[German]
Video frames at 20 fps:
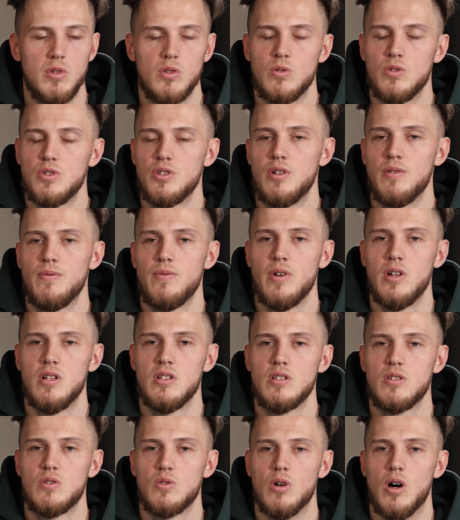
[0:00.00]
mit unseren
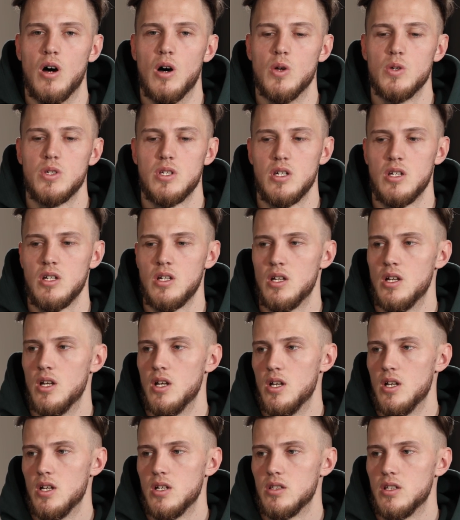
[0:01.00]
Fans zu Hause,
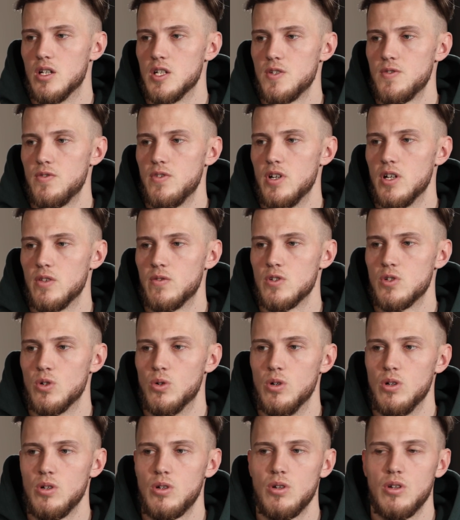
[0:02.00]
dass wir etwas
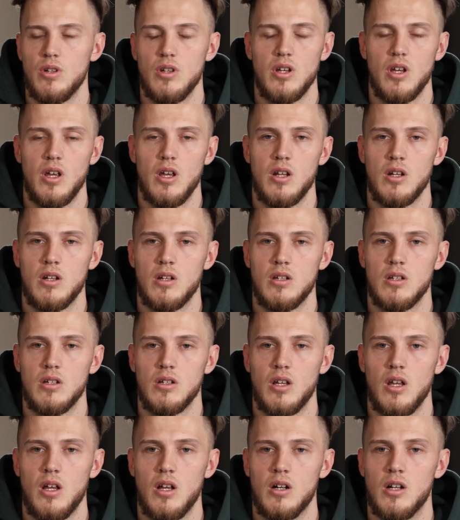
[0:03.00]
holen können gegen, äh,
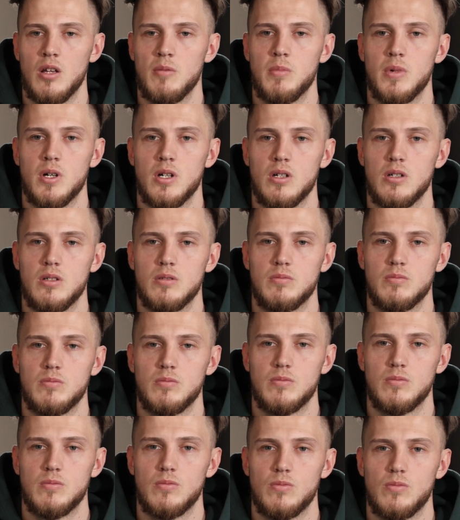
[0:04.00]
gegen Gladbach. Und ich
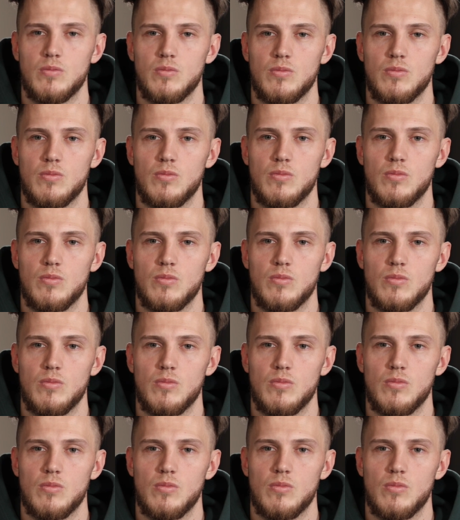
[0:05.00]
glaube, wir haben auch noch eine
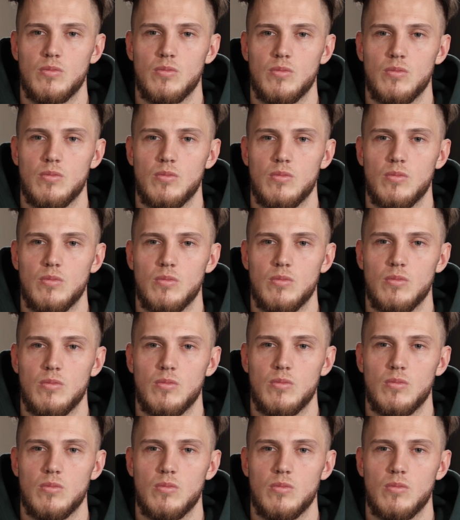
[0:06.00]
Rechnung aus dem Hinspiel
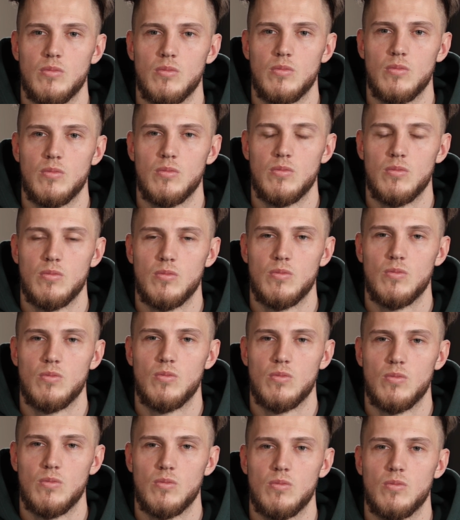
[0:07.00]
offen.
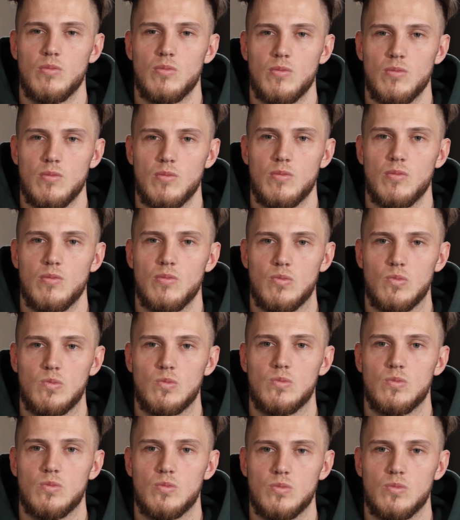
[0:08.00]
Ich glaube,
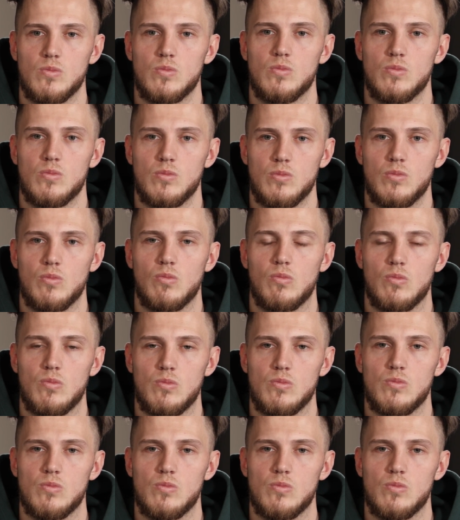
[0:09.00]
ähm, das Wichtigste ist